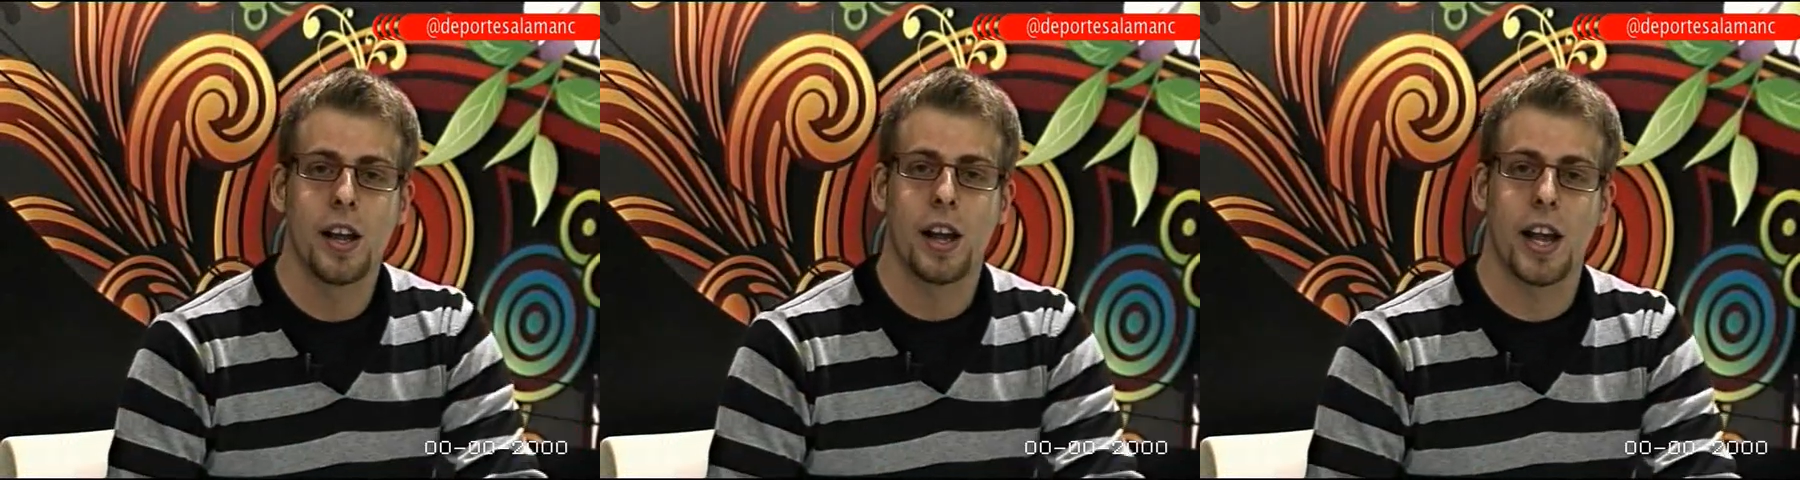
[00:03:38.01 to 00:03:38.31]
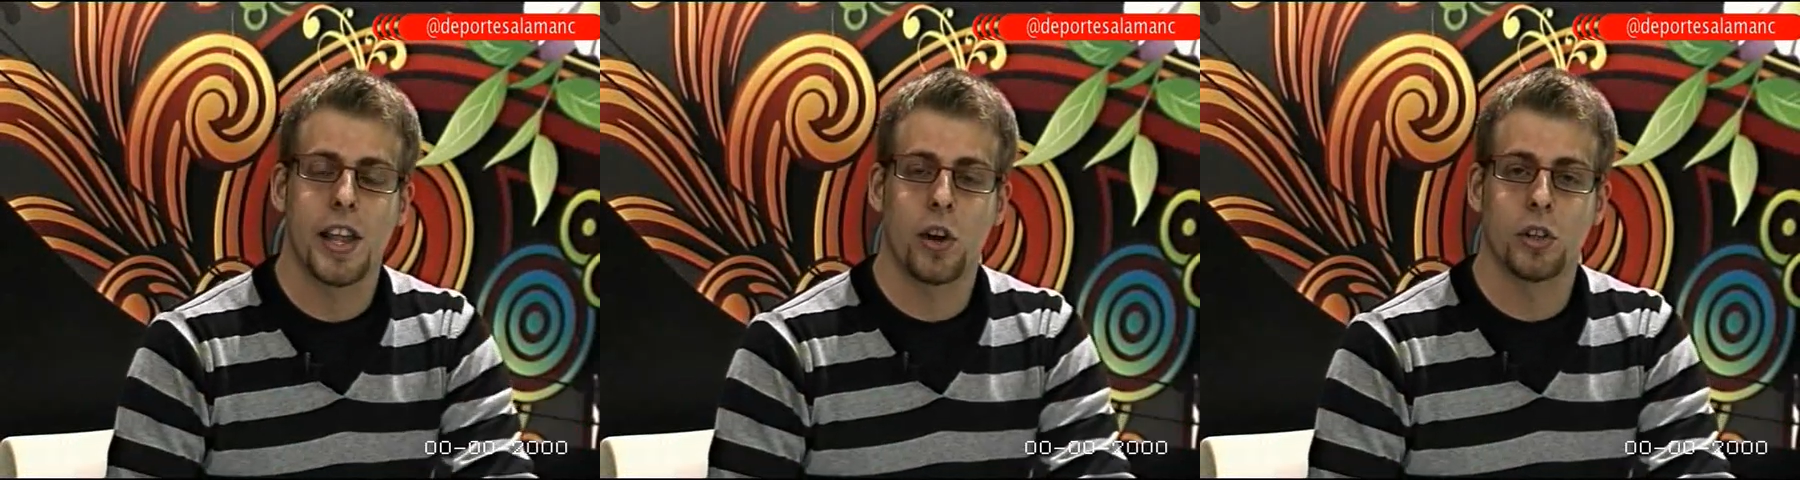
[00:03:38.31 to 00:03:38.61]

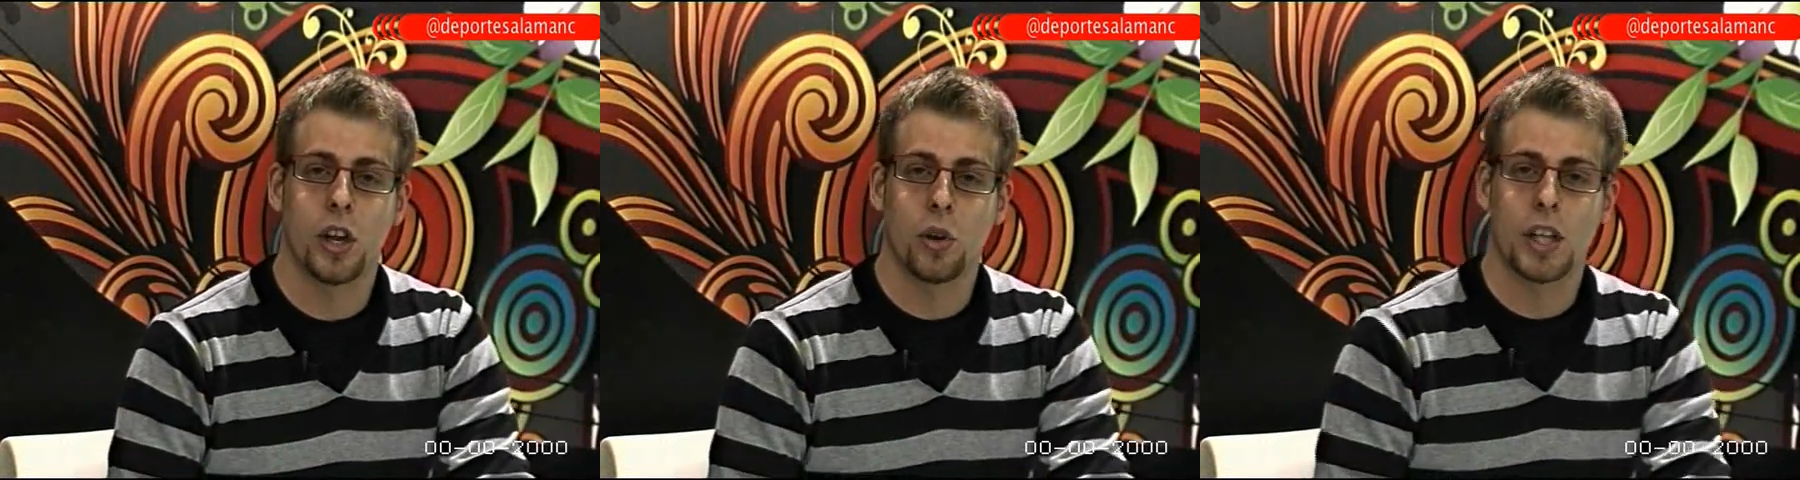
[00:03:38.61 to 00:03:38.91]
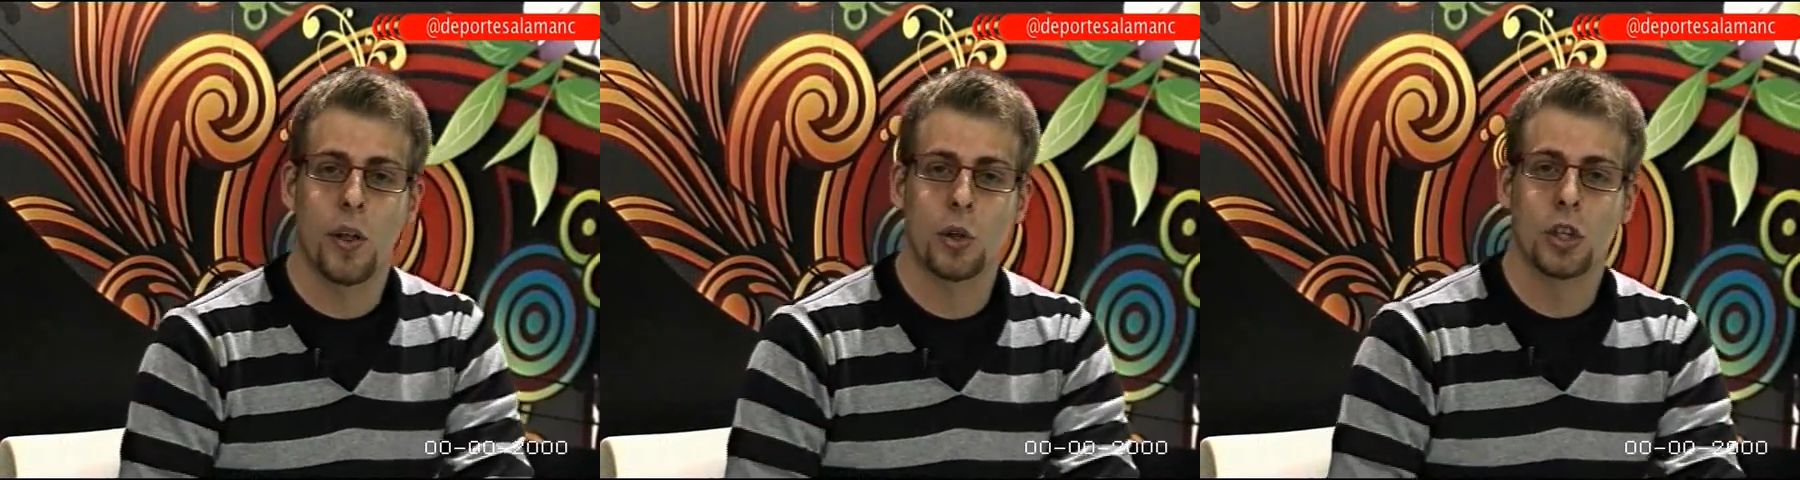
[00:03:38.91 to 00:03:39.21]
cayeron
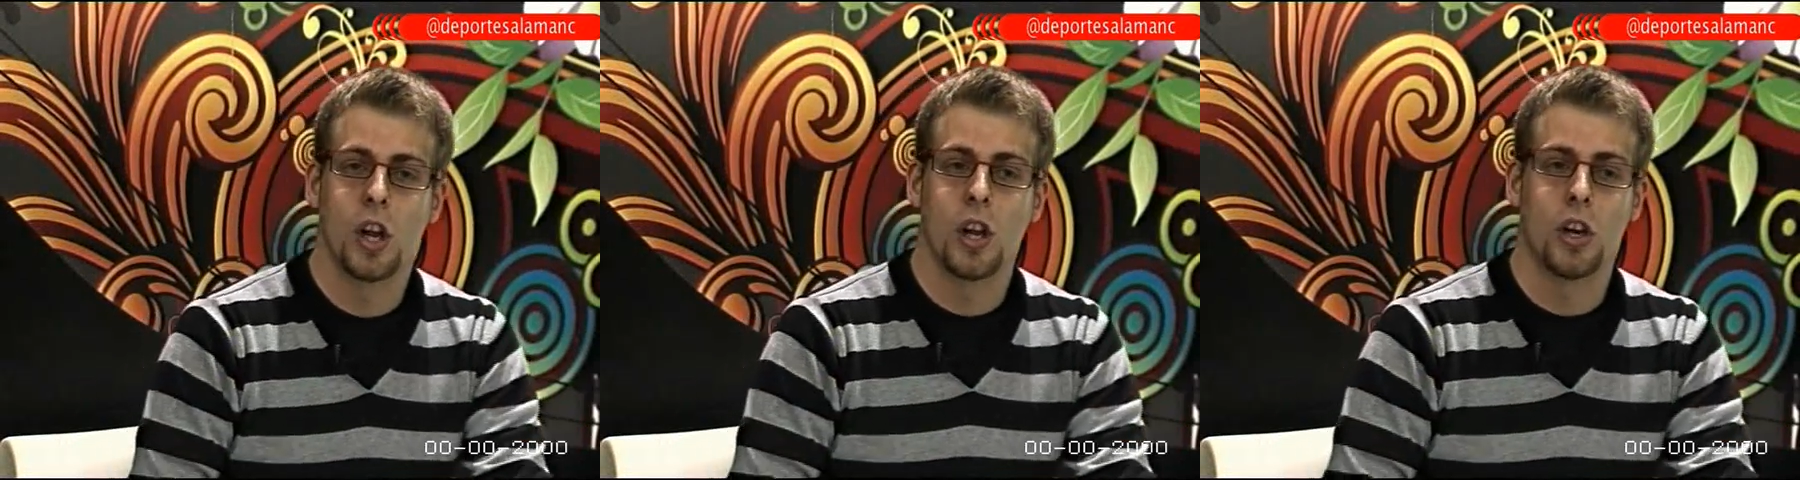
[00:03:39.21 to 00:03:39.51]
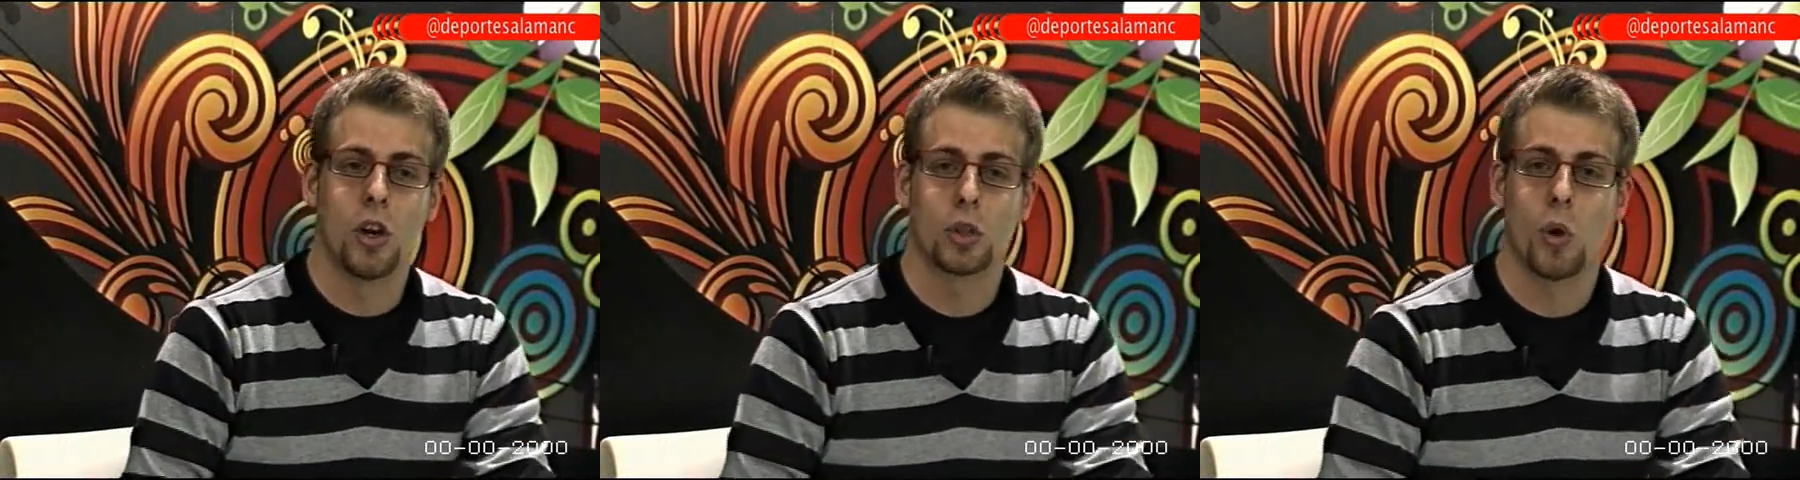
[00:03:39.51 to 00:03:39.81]
derrotados
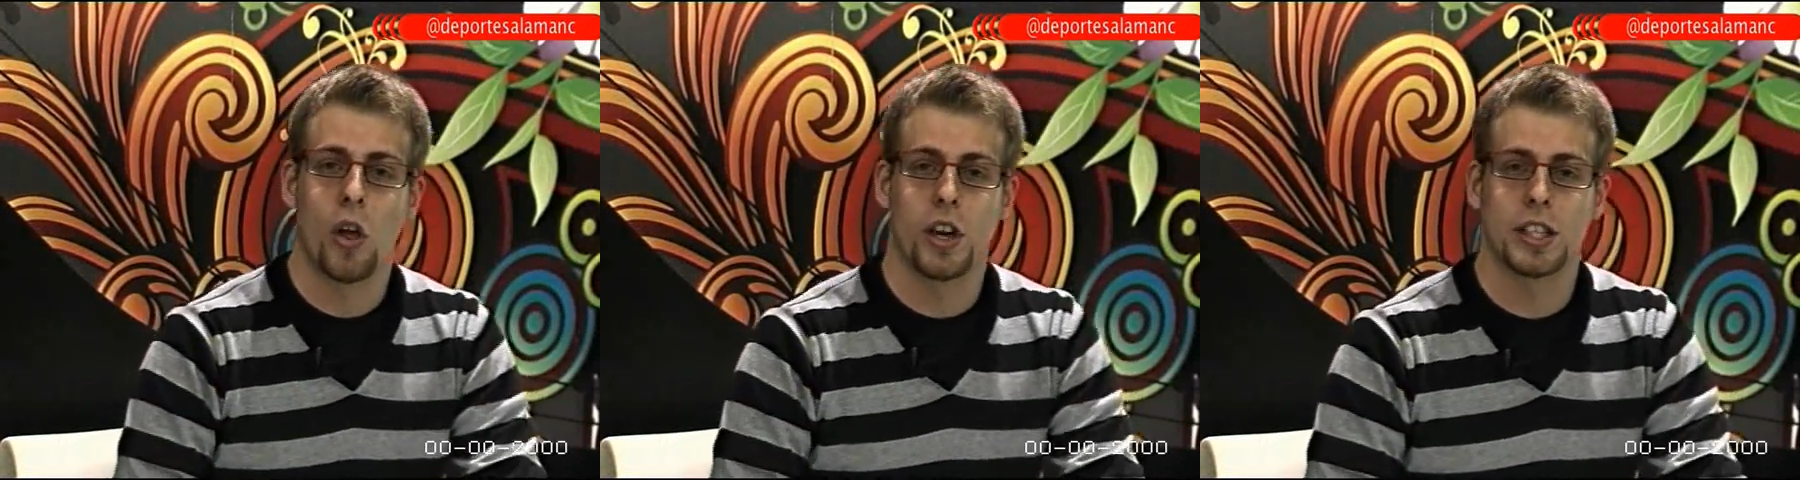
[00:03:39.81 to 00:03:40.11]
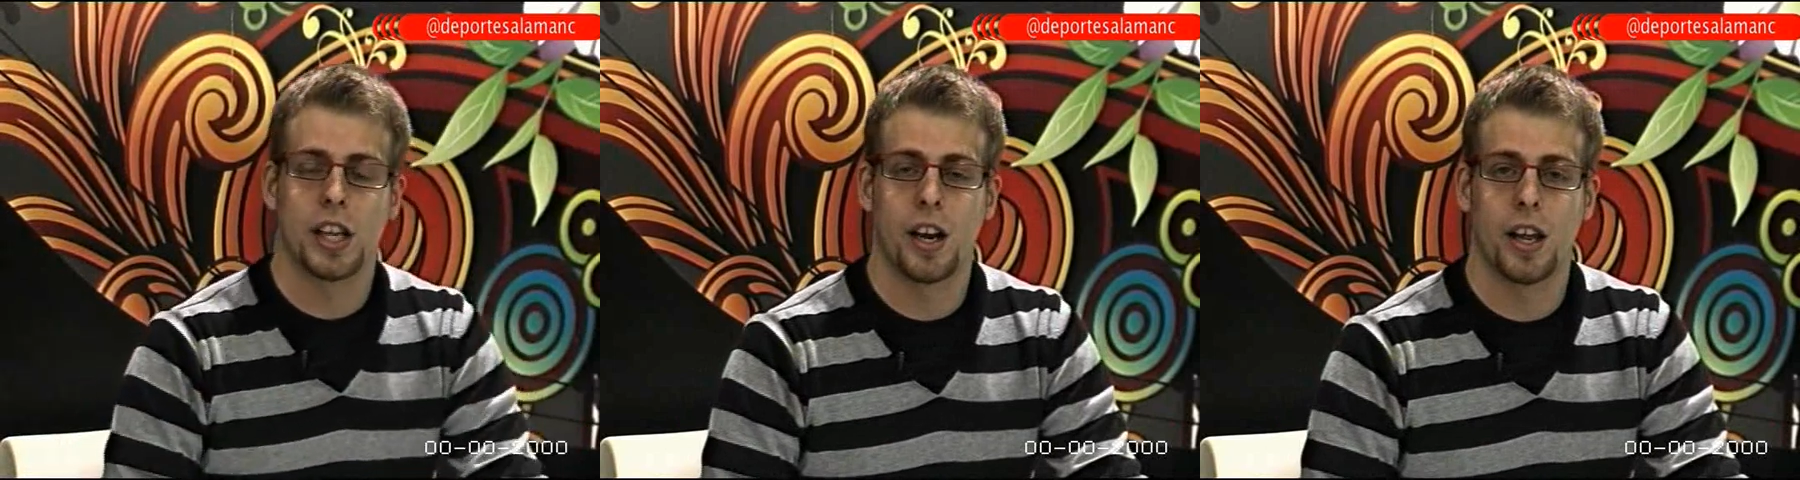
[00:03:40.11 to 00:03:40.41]
los jugadores
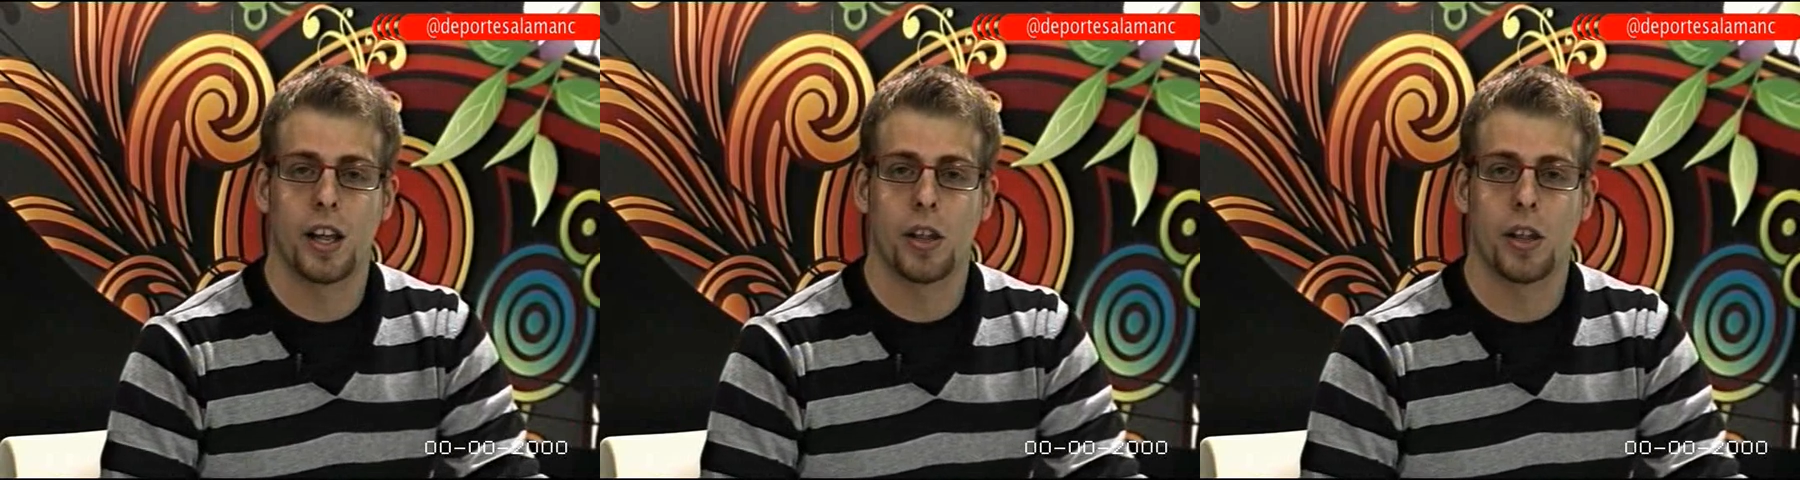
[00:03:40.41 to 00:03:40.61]
del Balomano...